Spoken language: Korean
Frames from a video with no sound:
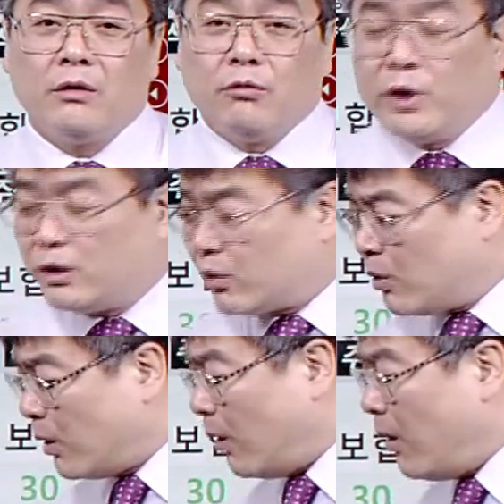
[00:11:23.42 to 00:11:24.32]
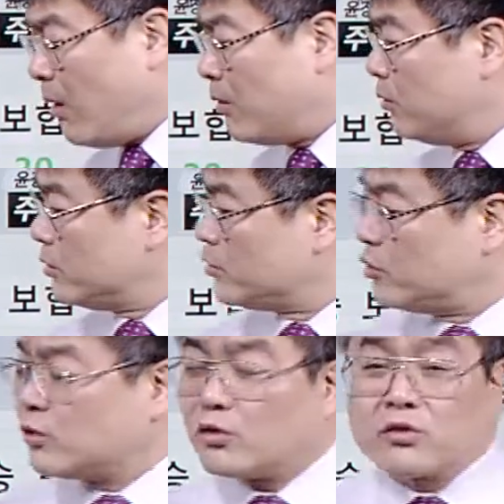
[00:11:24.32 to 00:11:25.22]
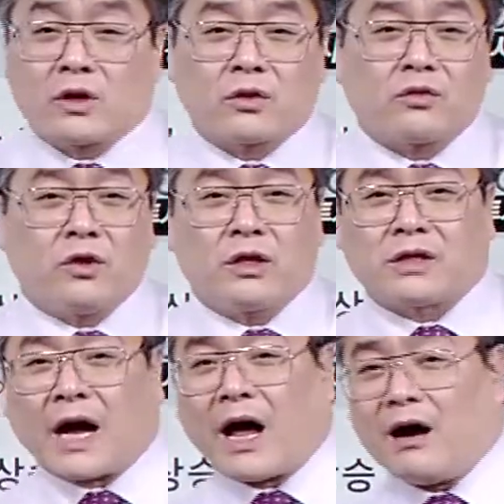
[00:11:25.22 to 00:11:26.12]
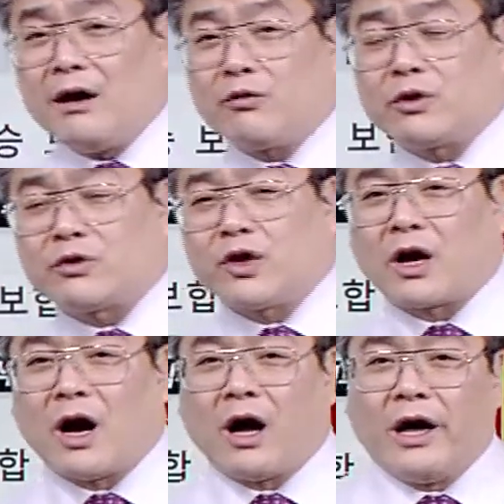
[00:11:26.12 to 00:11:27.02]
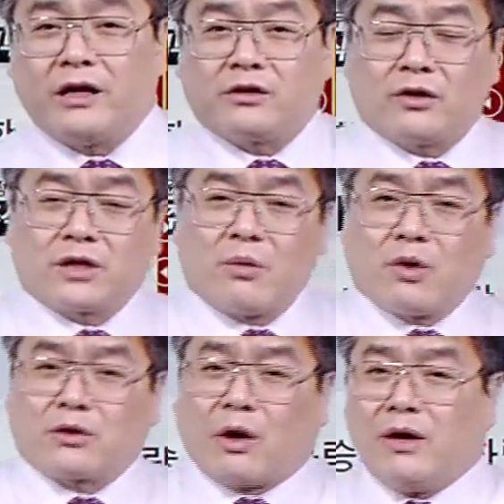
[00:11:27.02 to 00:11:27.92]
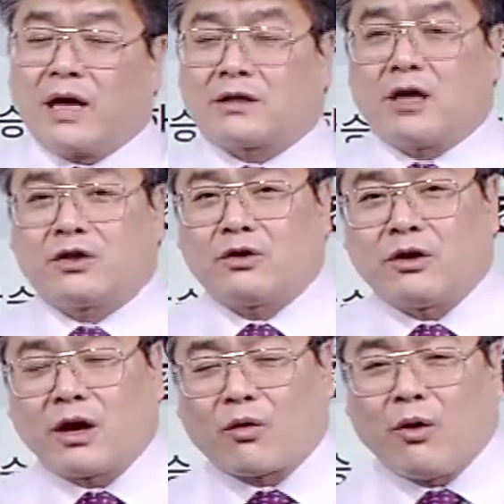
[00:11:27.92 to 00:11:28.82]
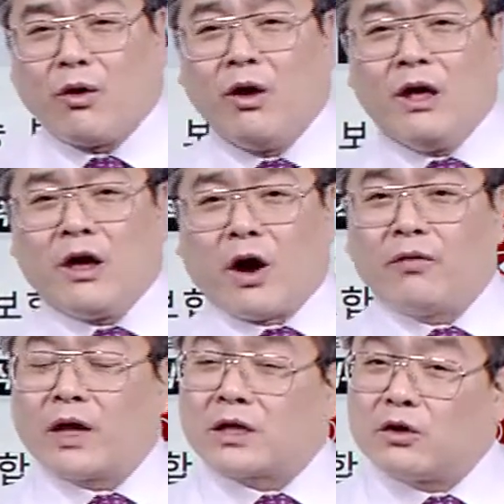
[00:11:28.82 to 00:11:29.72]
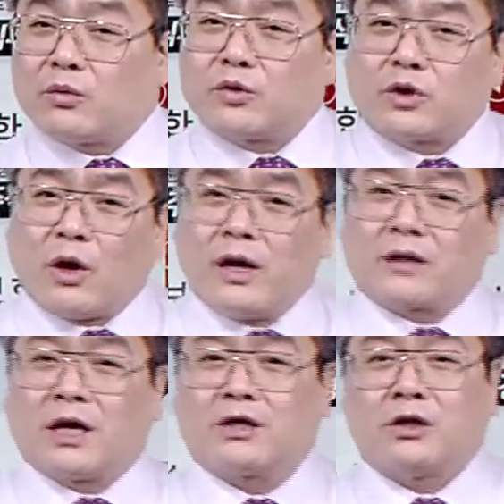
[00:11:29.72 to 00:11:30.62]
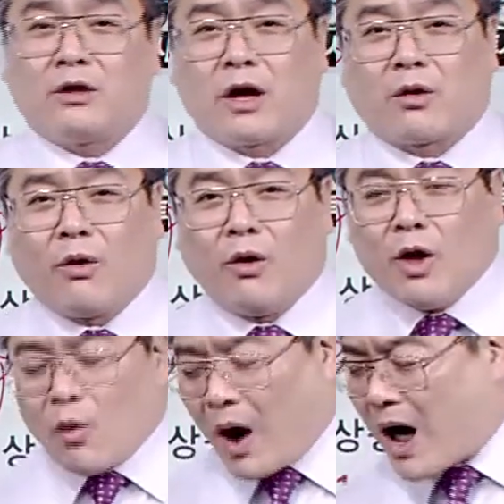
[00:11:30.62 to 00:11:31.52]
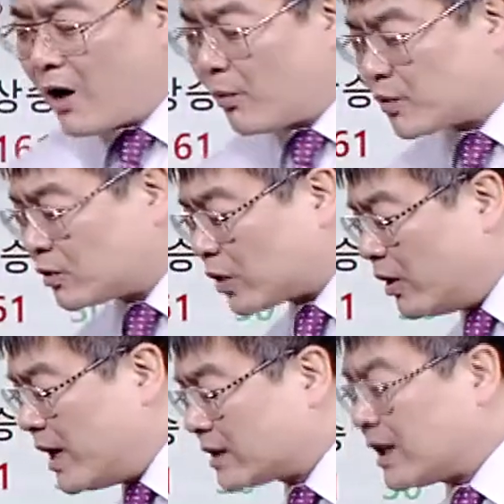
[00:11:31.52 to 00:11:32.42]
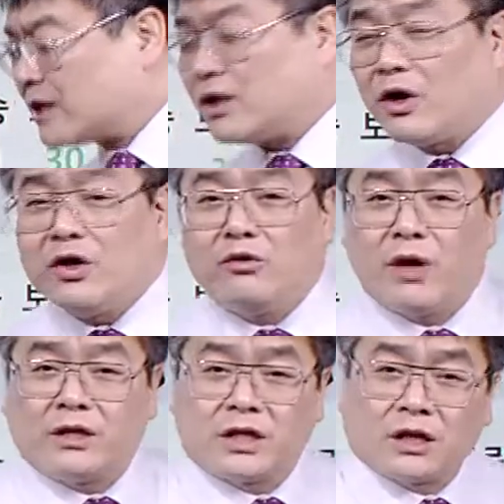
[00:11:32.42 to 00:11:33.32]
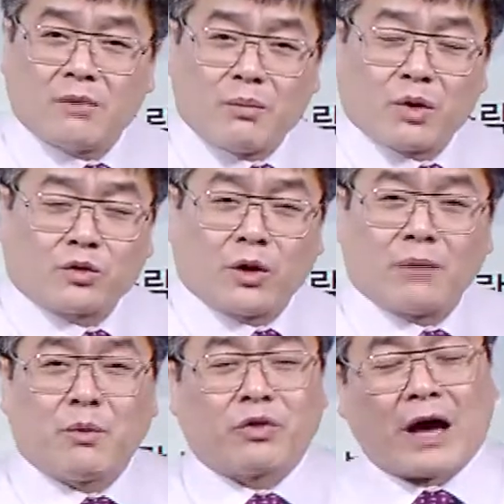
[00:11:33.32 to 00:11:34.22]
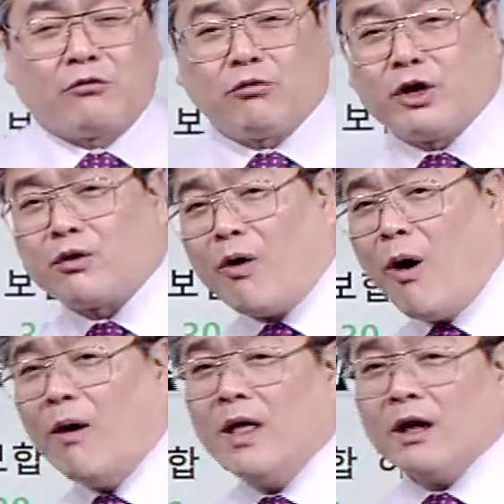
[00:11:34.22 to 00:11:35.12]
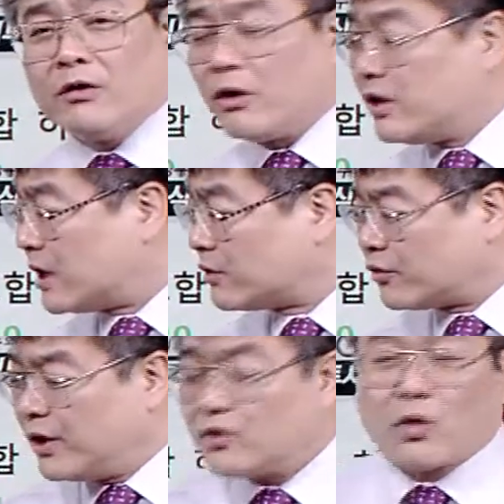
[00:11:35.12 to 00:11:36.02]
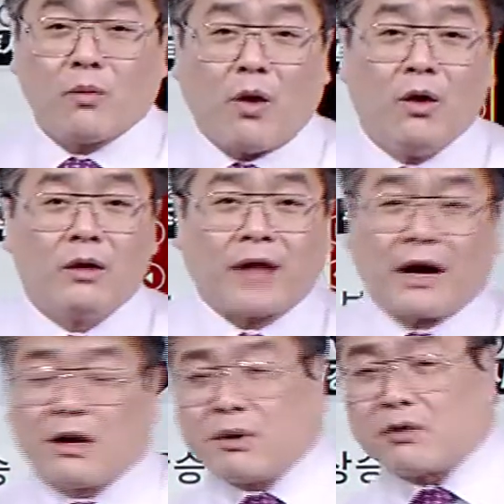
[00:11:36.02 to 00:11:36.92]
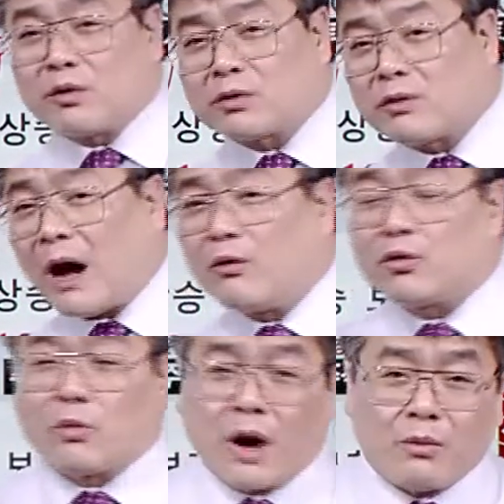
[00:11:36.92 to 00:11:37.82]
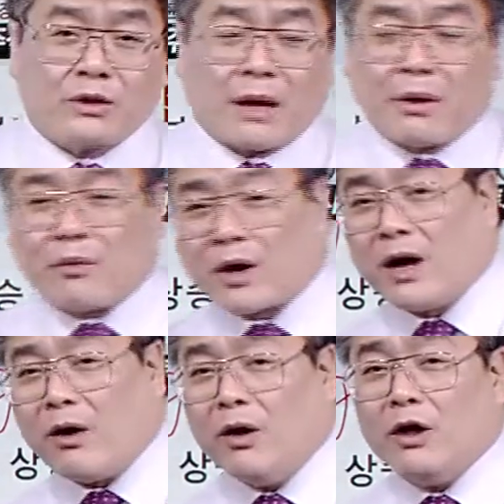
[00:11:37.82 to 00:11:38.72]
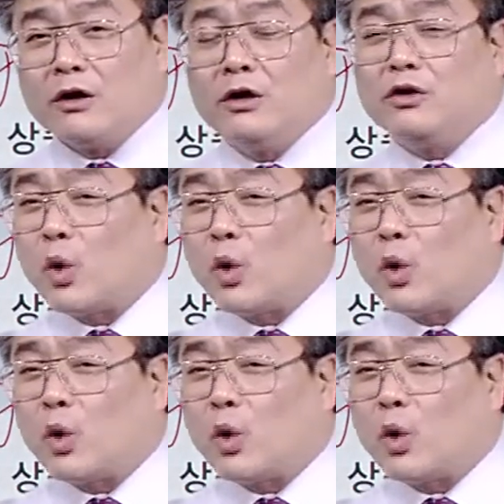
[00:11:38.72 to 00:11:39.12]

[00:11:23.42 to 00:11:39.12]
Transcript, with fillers: 우리도 주도주에서 수익 잘 내고 있으니까 LG전자 뭐 전량차익 실현했고, 현대차 그룹주 전량차익 실현했고, 화학업종 전량차익 실현 이후에 지금 한번 손 한번 담그고 있고, 그러니까 수익 종목, 단기 변동성 나오는 종목 한번 잡아볼까요? 그